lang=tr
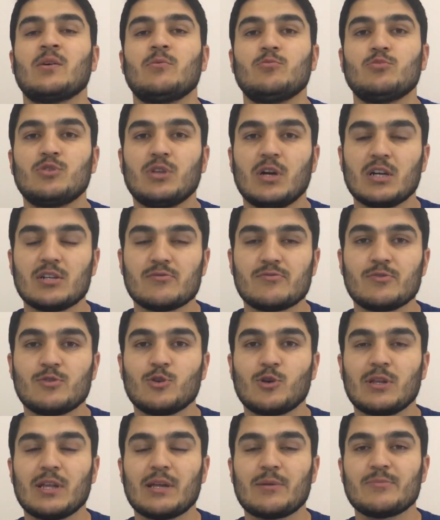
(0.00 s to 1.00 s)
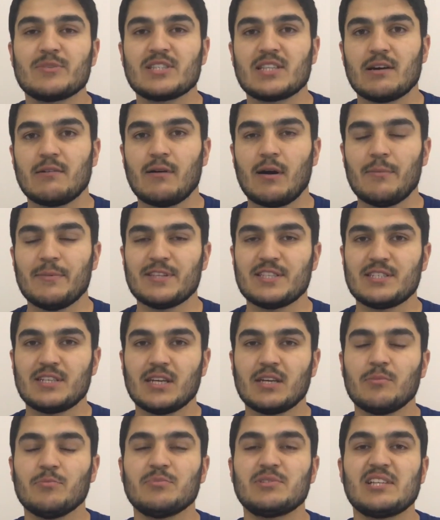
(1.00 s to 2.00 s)
Bu tarz videolarımız devam
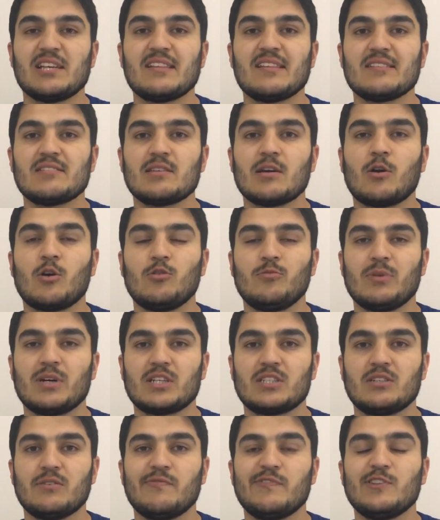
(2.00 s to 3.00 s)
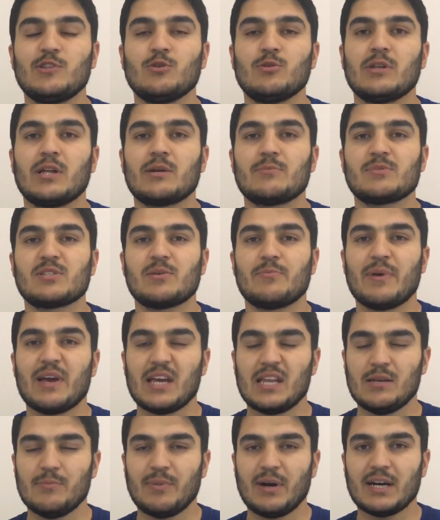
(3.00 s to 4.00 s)
edecek. Bize destek olmak için videolarımızı
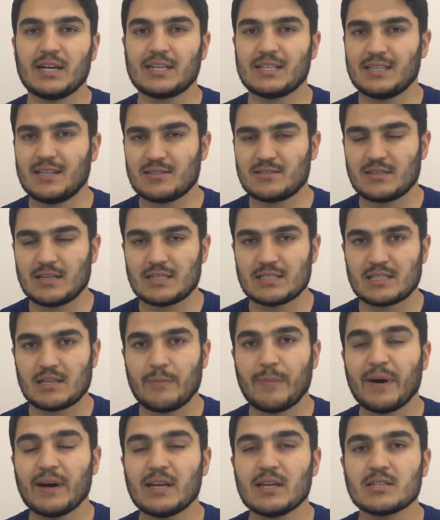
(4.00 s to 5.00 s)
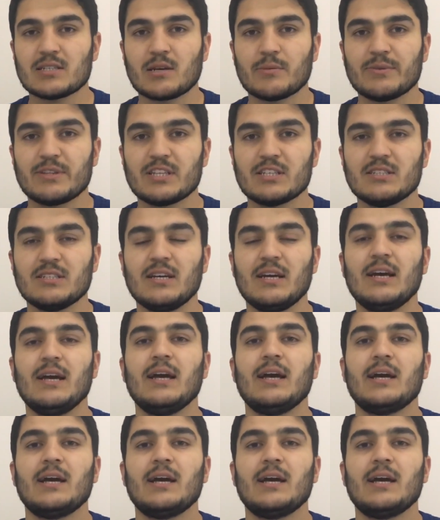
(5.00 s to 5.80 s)
beğenip arkadaşlarınızla paylaşabilir.